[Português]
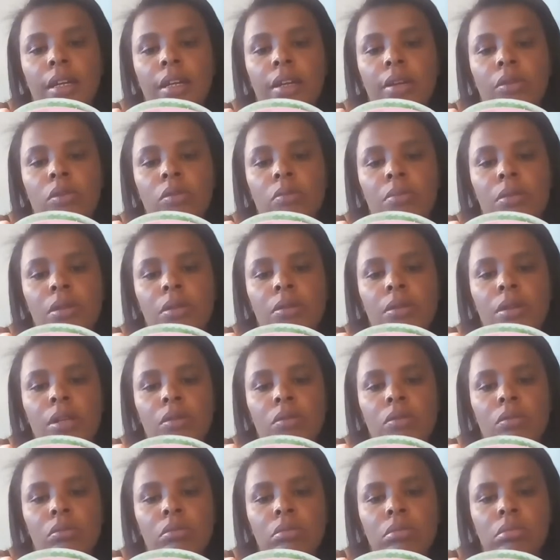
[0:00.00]
É um,
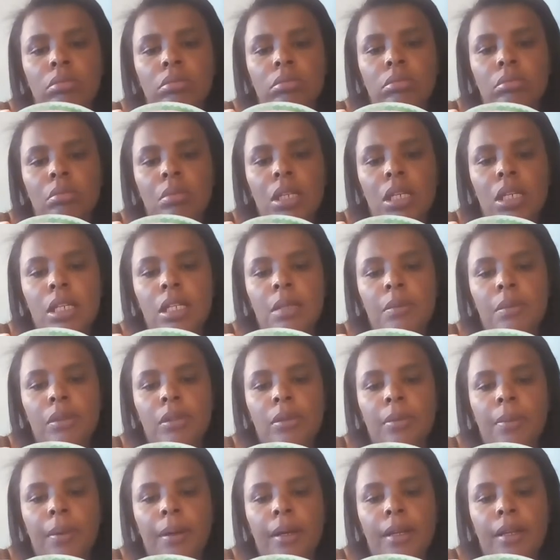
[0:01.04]
é um
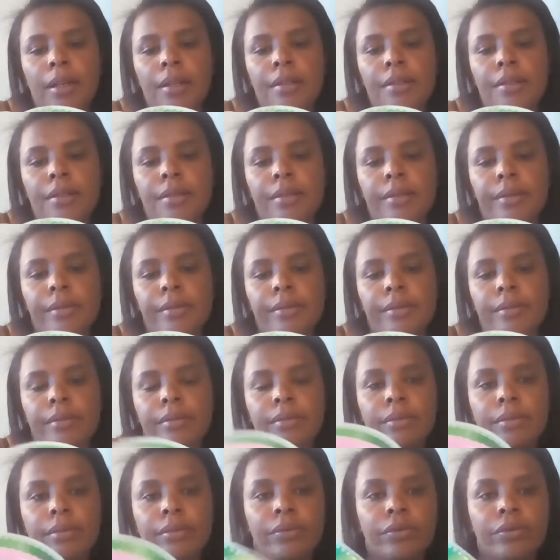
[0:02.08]
milímetro, parece.
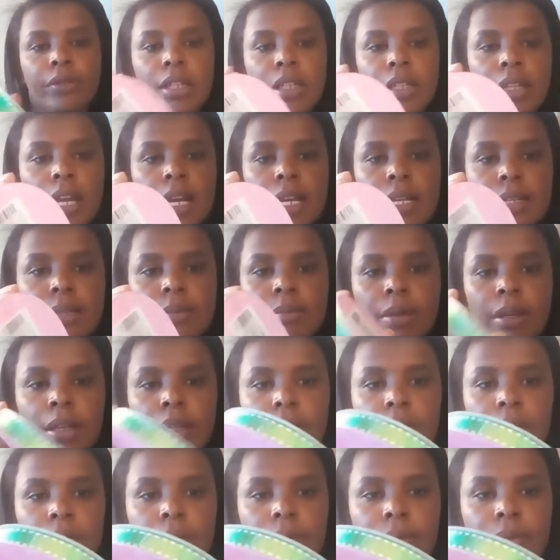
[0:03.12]
Vem 10
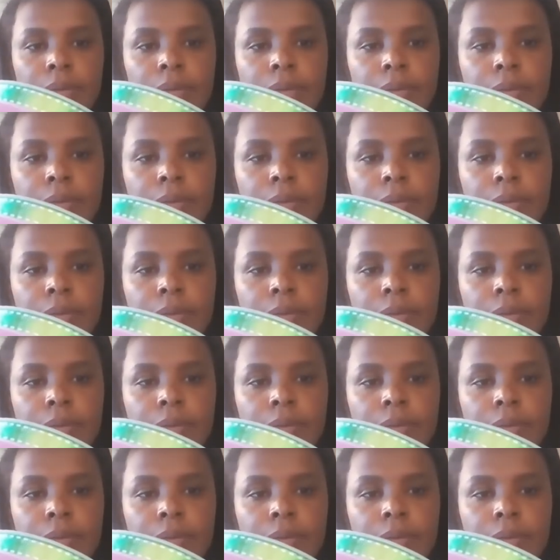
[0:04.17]
metros.